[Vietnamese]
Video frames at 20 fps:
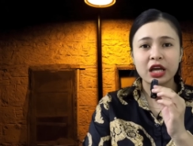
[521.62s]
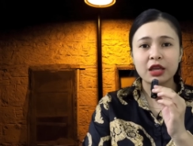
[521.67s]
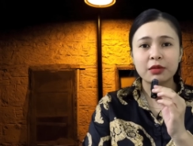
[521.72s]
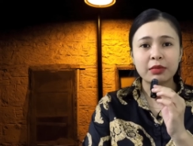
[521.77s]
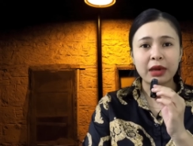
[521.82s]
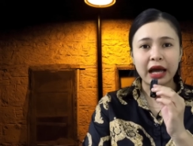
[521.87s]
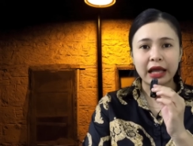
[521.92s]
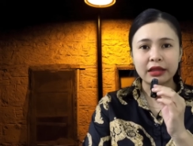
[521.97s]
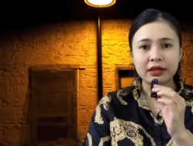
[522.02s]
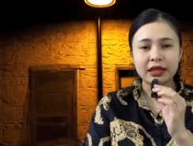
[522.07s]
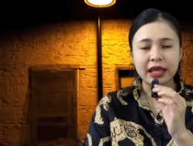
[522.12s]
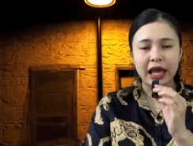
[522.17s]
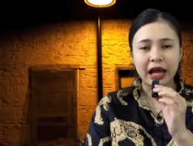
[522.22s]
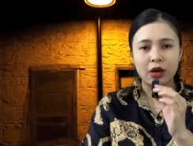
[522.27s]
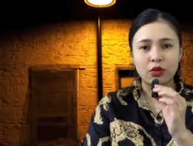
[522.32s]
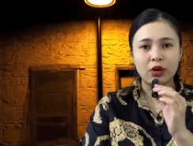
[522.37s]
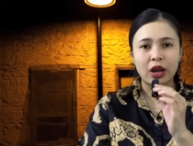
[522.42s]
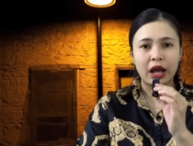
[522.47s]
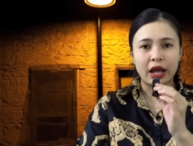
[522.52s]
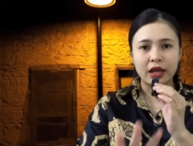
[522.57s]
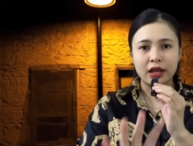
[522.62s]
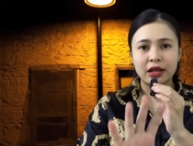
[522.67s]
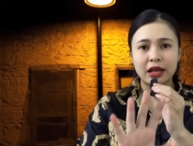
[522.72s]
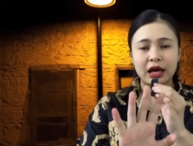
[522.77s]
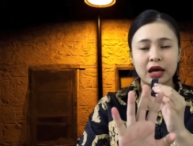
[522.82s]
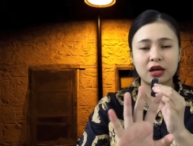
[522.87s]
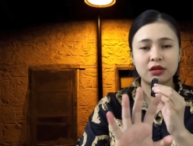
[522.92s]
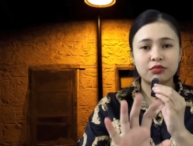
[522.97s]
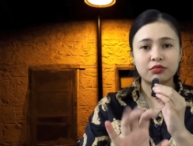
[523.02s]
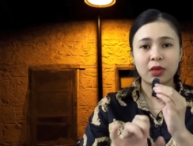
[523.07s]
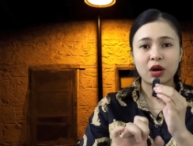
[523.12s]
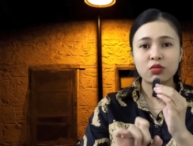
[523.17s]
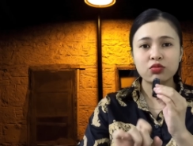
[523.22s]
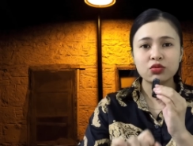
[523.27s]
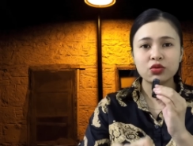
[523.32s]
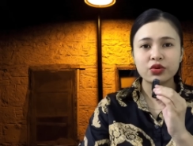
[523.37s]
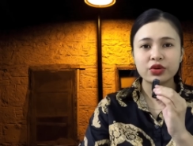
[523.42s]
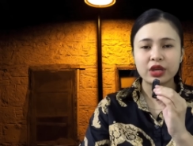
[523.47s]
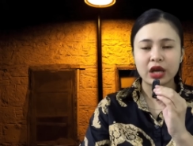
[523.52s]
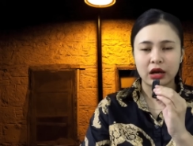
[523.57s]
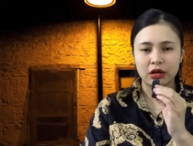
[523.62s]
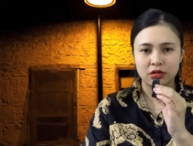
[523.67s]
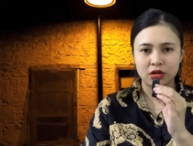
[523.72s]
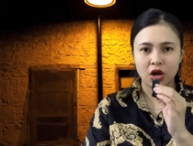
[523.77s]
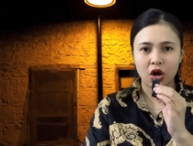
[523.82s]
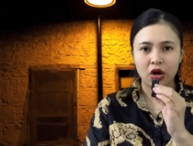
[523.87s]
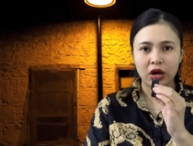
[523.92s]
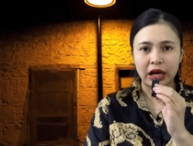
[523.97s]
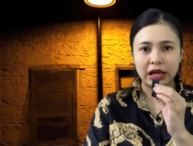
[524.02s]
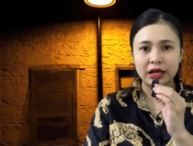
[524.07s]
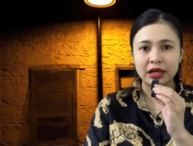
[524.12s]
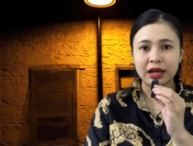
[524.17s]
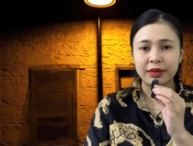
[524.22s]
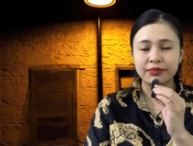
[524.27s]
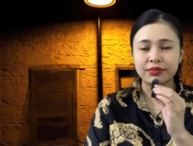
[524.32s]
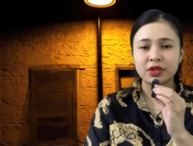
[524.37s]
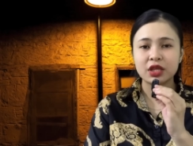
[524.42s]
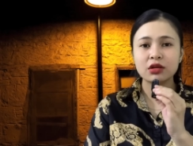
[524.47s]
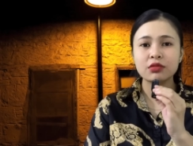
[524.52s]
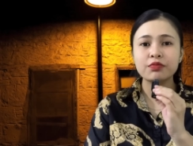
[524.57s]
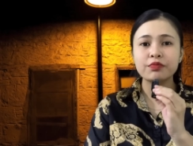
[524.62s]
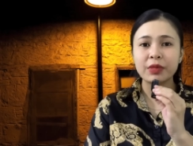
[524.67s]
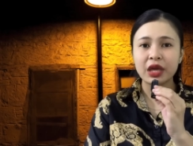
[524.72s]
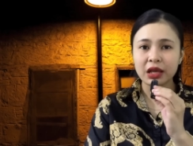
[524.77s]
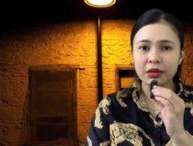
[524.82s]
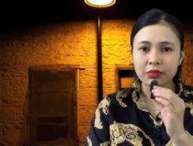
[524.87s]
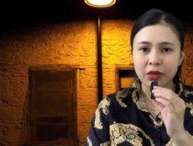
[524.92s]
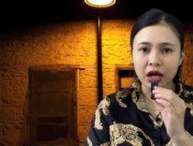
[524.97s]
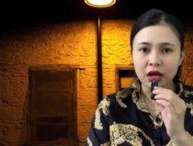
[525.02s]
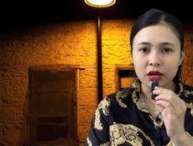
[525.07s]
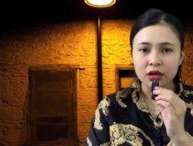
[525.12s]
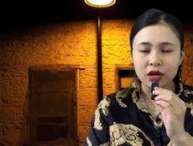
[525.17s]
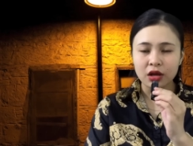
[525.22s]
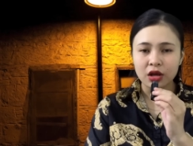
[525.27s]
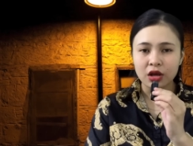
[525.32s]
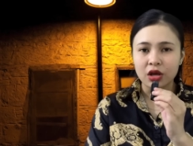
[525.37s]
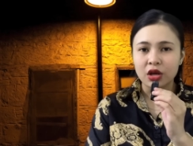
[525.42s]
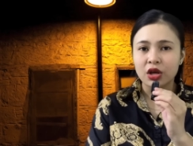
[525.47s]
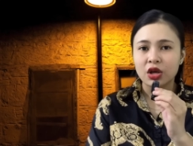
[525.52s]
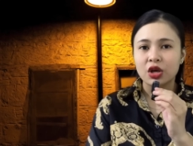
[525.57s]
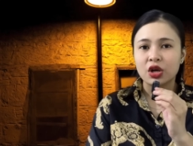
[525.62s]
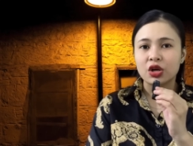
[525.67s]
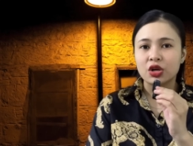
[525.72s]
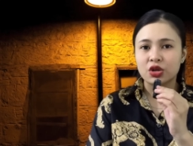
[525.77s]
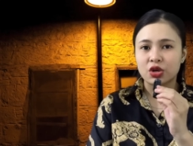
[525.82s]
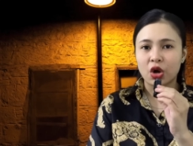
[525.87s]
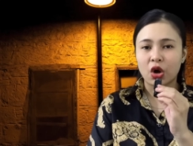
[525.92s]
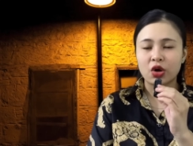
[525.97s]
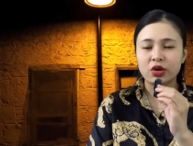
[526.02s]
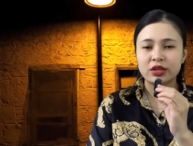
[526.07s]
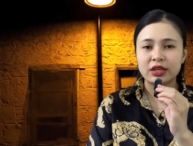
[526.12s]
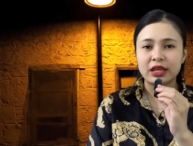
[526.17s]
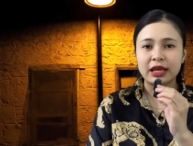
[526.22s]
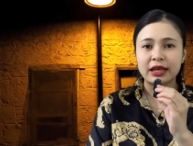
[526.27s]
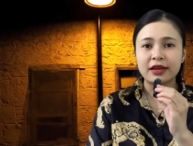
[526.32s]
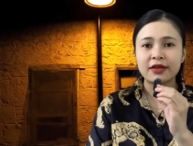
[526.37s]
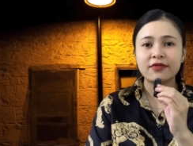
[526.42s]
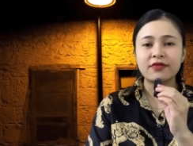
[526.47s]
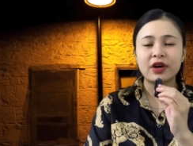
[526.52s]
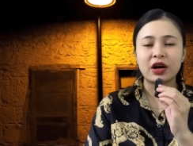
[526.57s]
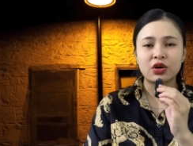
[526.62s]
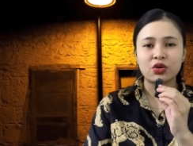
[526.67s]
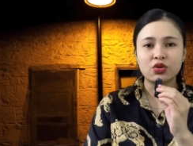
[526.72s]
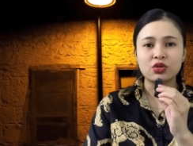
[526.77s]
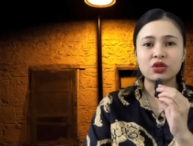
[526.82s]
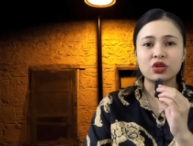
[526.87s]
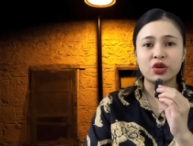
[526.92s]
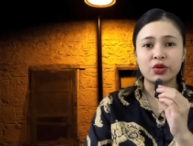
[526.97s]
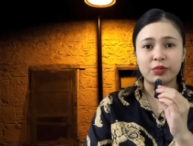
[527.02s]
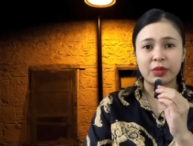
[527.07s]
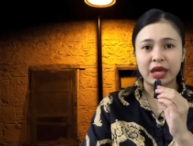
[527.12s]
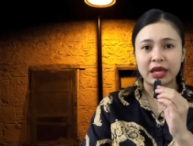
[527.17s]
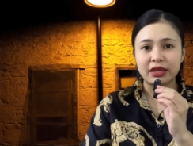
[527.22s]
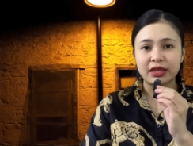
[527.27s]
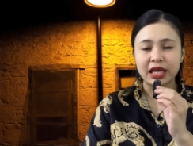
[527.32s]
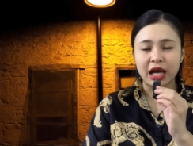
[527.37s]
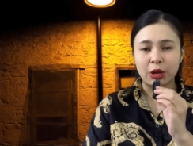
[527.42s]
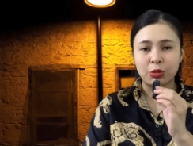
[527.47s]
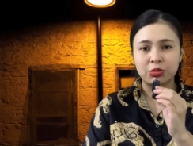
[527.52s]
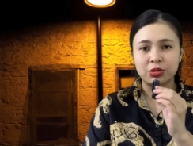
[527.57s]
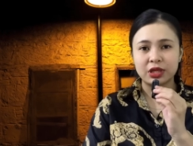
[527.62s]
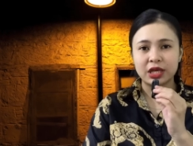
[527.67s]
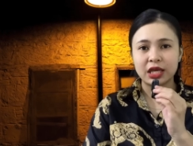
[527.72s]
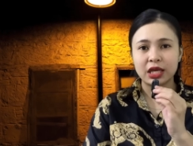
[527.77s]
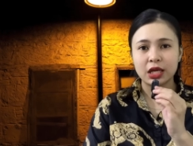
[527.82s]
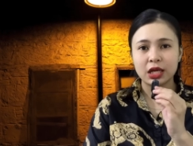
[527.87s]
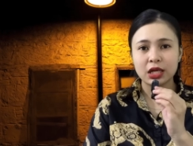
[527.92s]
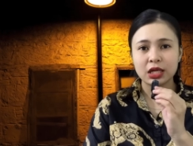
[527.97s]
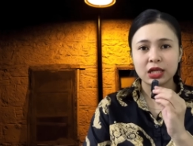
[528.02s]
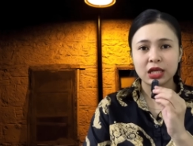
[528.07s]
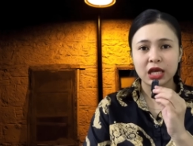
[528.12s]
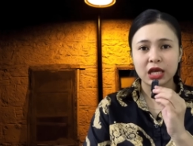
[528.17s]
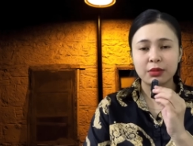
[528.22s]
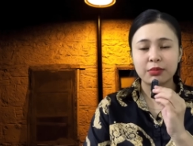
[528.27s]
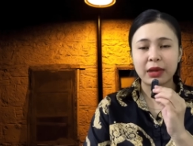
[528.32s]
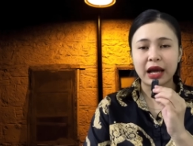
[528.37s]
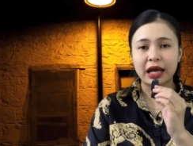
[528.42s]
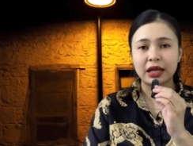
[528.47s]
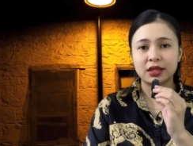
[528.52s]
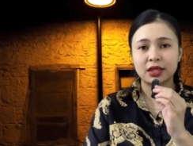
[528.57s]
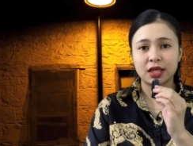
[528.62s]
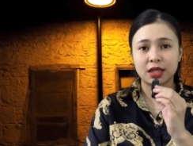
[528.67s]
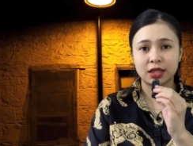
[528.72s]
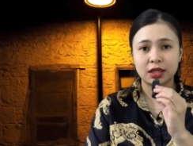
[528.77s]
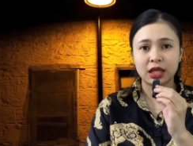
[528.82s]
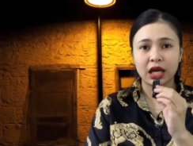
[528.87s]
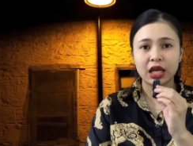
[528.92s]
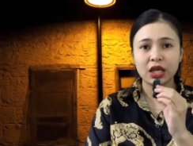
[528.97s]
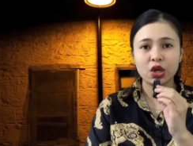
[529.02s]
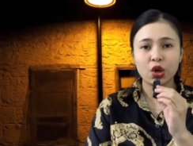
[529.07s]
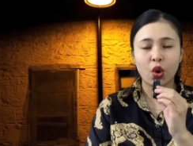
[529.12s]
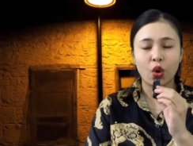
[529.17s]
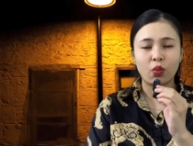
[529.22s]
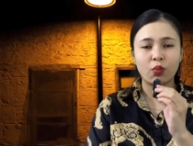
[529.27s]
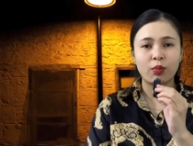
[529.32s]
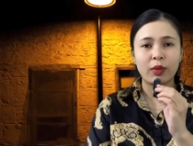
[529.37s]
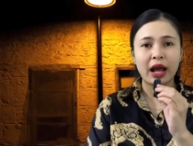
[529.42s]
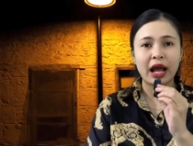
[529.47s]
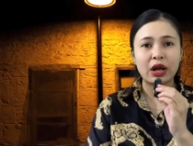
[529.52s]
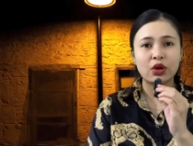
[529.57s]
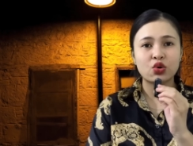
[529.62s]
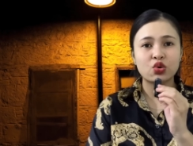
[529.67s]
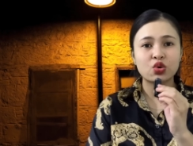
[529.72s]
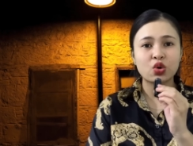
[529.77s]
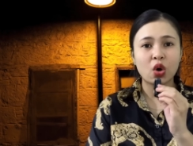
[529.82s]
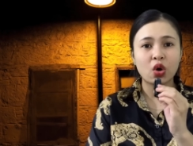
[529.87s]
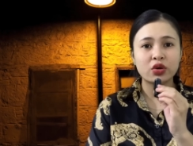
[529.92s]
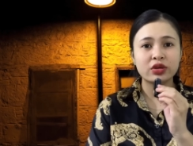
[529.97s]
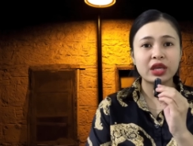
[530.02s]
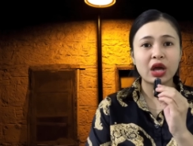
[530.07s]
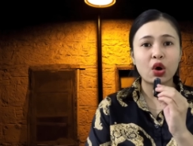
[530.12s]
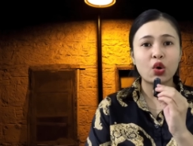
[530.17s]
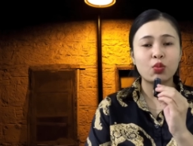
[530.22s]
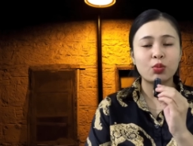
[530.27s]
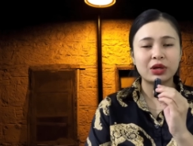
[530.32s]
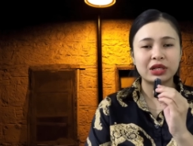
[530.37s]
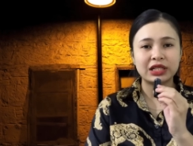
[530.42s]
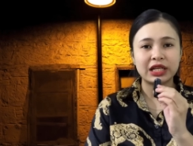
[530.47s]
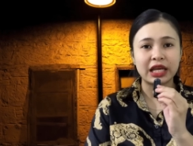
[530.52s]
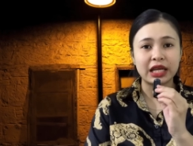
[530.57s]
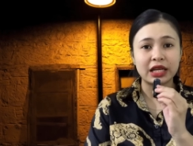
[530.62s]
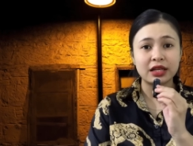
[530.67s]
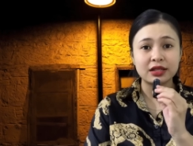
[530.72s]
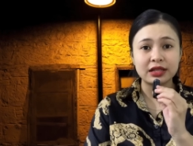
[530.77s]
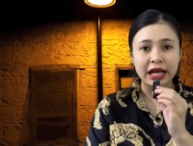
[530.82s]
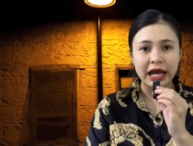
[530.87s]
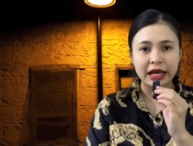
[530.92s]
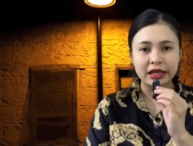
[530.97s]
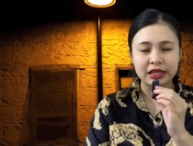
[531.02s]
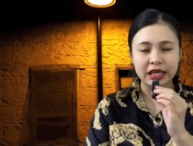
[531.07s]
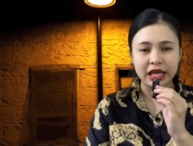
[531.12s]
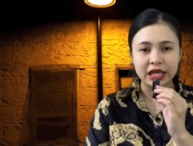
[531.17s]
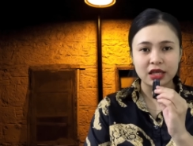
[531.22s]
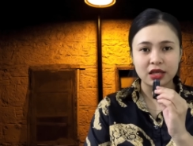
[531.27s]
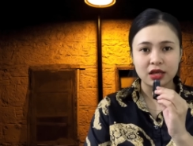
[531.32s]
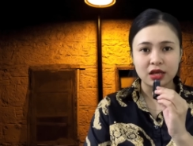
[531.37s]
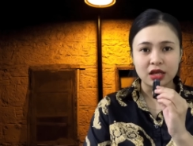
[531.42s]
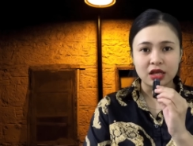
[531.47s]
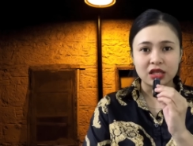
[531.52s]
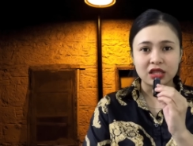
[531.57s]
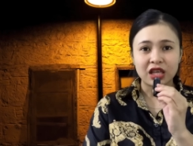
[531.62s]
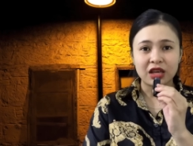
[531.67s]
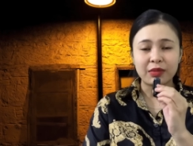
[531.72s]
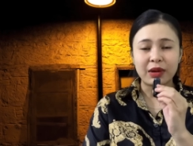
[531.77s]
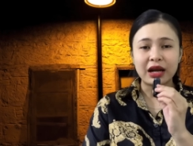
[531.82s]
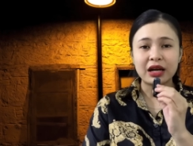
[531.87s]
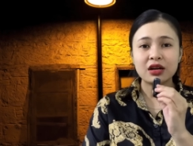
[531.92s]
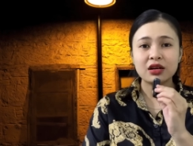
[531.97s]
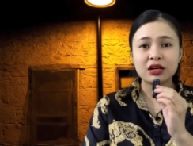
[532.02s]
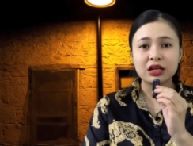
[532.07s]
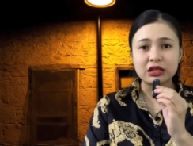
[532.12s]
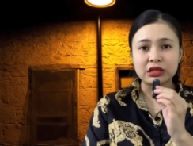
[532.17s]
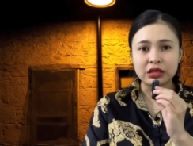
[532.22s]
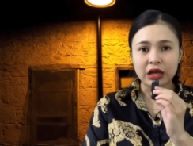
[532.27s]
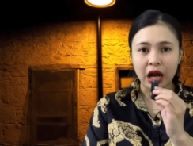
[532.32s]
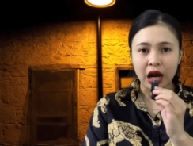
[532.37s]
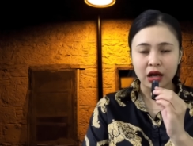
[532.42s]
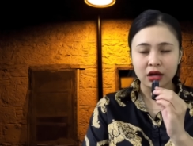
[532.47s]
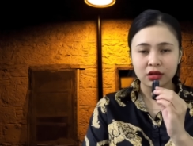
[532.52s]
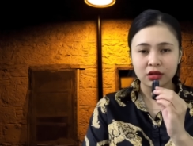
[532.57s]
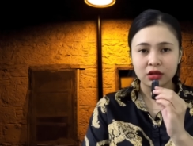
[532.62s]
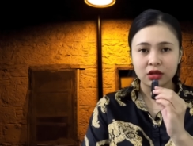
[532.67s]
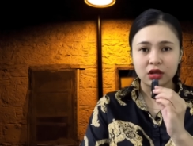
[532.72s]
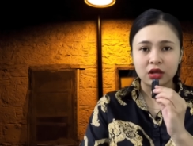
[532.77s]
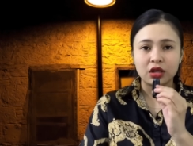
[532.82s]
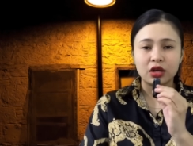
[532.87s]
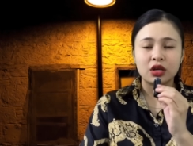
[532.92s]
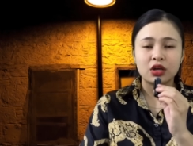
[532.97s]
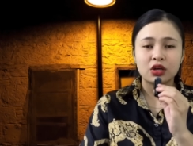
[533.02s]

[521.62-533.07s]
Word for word: Khi mà ảnh nhào lại là hình bóng của vợ con ảnh lập tức biến mất. Còn về cái phần của người mẹ chồng kia, khi mà nhìn thấy hồn ma của con dâu mình hiện ra vậy thì bà rất là sợ.